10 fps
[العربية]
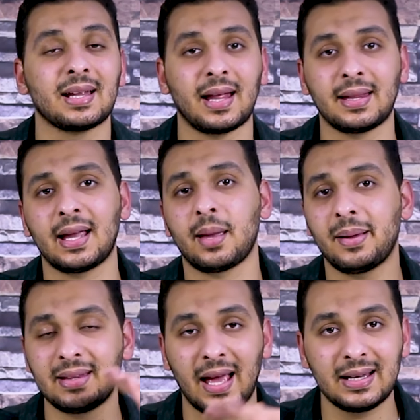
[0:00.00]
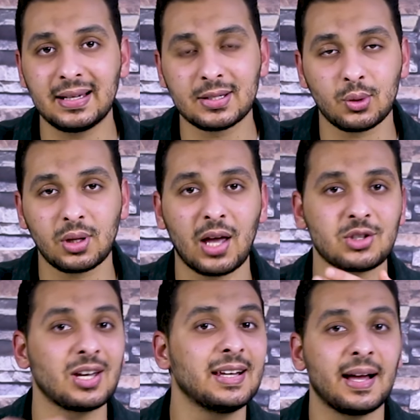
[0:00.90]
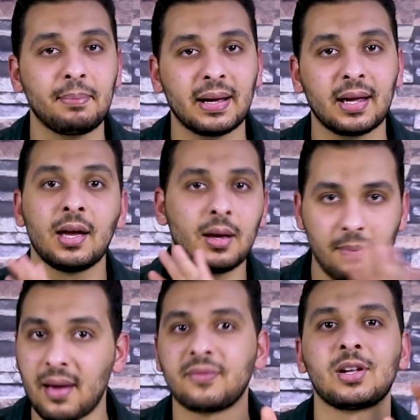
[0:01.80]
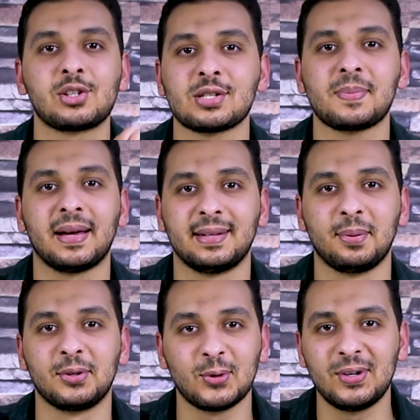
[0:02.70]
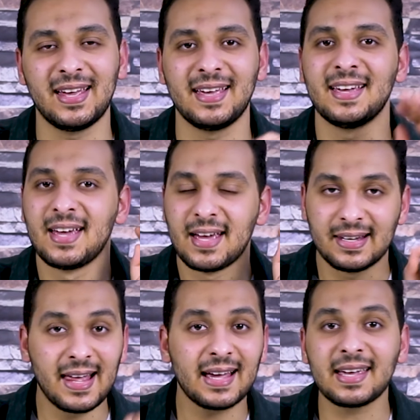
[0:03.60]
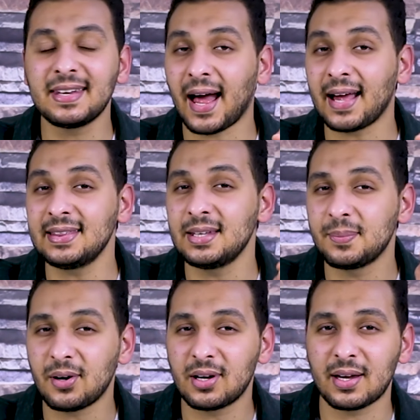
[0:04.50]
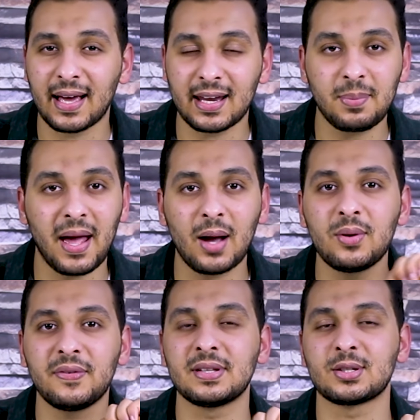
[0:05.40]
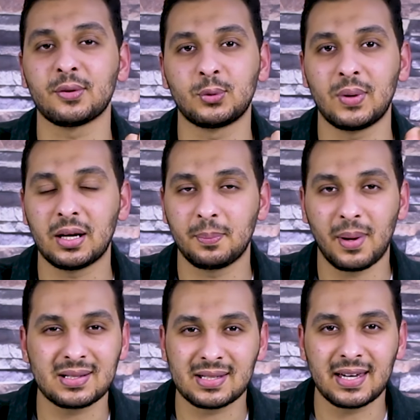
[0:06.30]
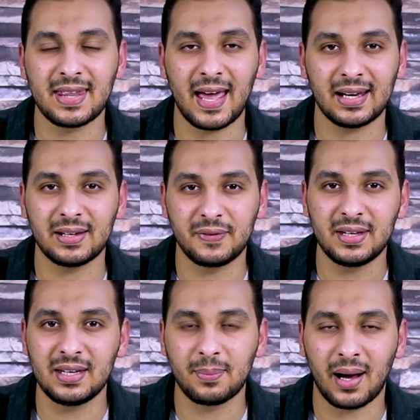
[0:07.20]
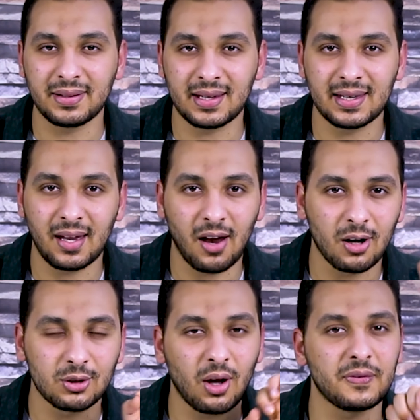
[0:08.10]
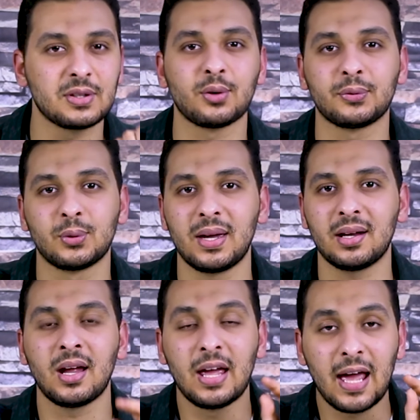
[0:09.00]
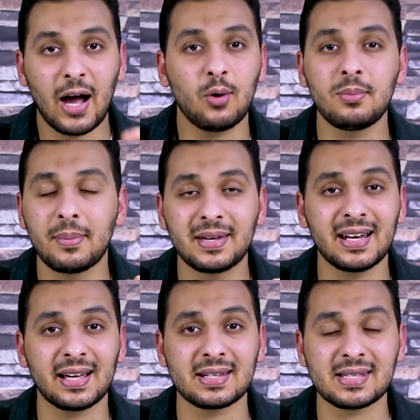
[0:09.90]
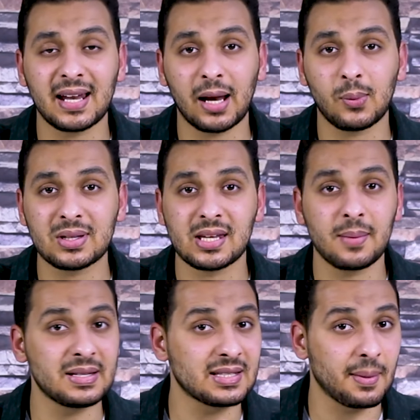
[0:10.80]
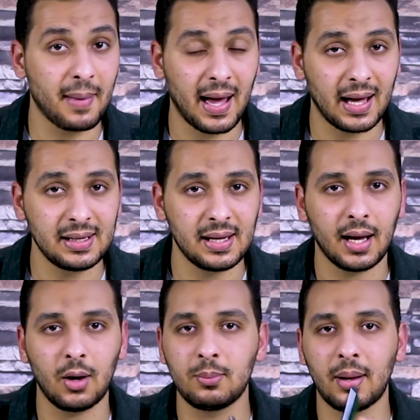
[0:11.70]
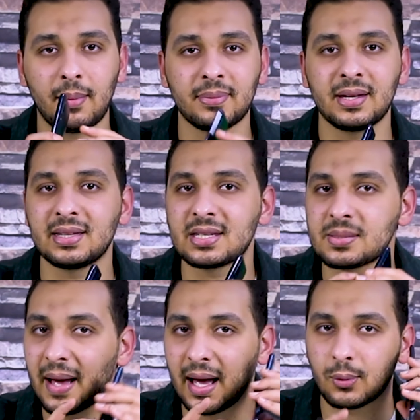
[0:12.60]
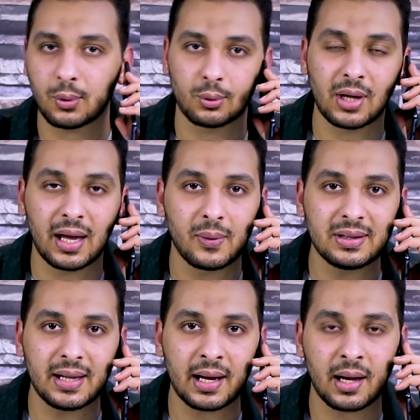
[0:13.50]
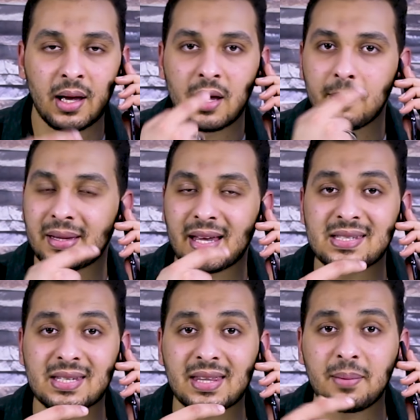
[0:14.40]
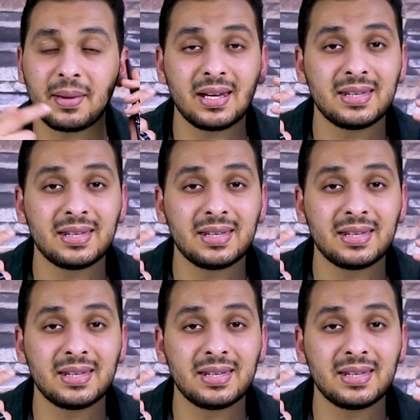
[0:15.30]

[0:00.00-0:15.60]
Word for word: انت هتحتاج كمان تقلل صوتها عشان اللي جنبك ما يفضلش يسمع انت بتقول ايه لكن عندي بج غريبه قوي في السوفت وير بجز كده يعني في بعض كده الاخطاء في السوفت وير اول ما بيجي لك رساله على الواتساب السماعه عاليه اول بقى ما بتيجي تسمعها وتحطها على ودنك بتحس دايما